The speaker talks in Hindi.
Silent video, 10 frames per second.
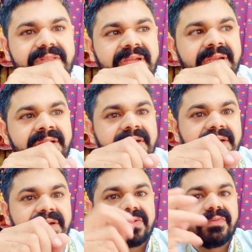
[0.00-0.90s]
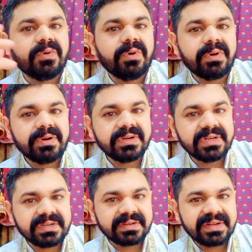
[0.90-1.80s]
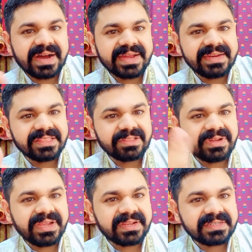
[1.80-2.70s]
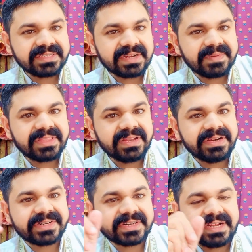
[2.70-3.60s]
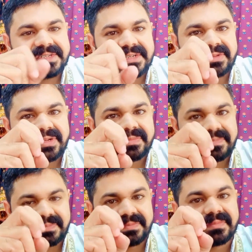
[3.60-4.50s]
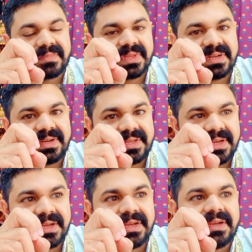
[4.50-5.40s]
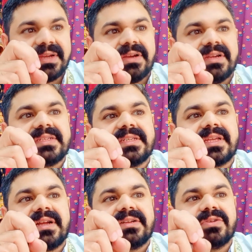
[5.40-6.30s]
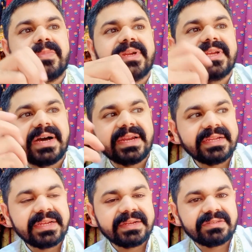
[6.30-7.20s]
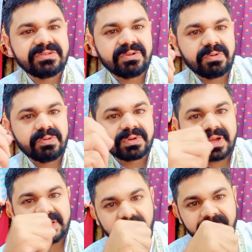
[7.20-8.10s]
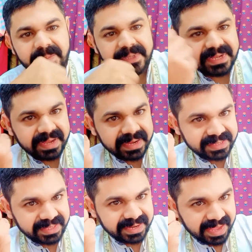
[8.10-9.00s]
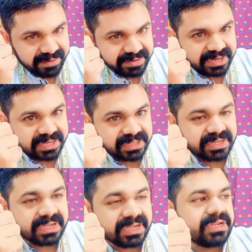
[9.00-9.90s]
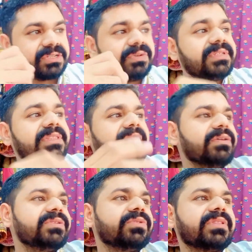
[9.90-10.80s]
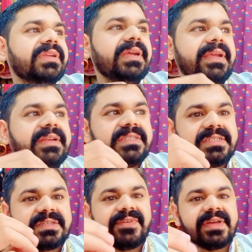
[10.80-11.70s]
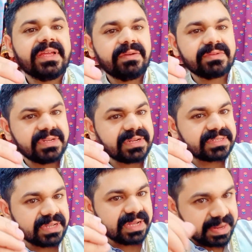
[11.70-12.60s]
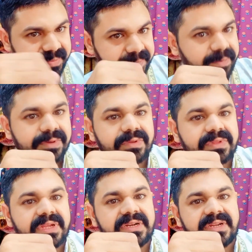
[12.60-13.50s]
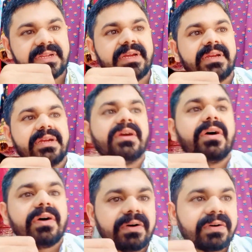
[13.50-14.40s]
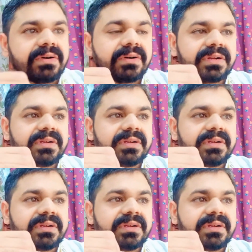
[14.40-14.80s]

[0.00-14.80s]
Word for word: है तो वो गाड़ी में तो एक ही चक्कर में तीन लीटर खा जाना होता है ठीक है इसी तरह जो भरी गाड़ी है जो उनका तो आप पता ही है कि तो क्या है निकलती है सो इसी तरह जो होते हैं एक चीज़ का फ़ायदा ना उसके नुकसान भी बहुत होते हैं ठीक है और